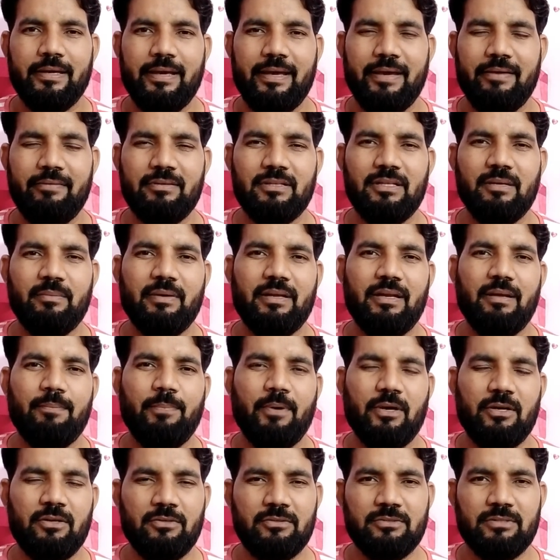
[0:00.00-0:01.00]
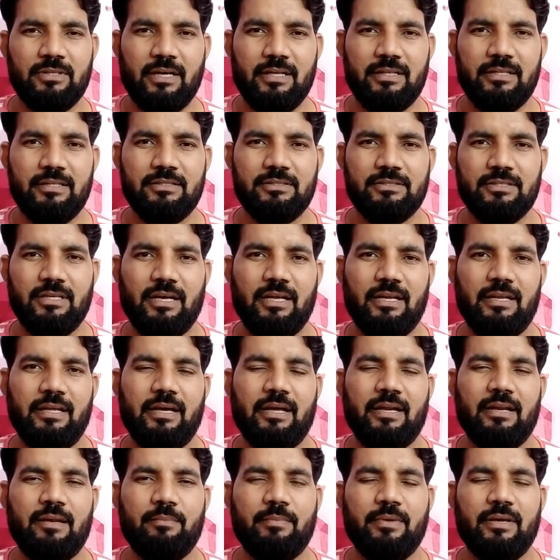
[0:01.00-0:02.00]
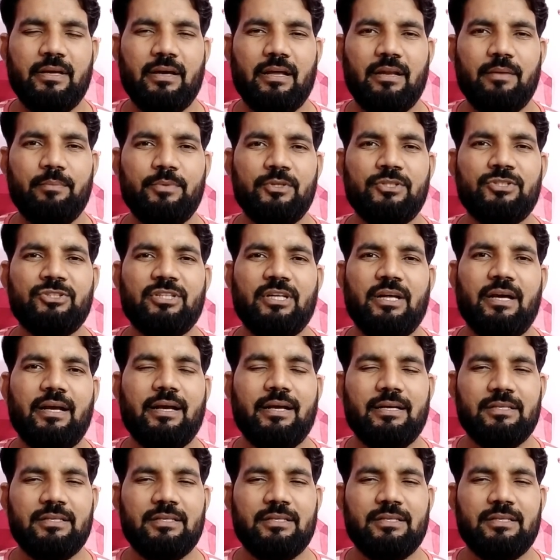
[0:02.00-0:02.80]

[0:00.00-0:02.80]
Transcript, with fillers: ఏ విధమైన పట్టు సాధించాలి అని మీకు అనిపించినా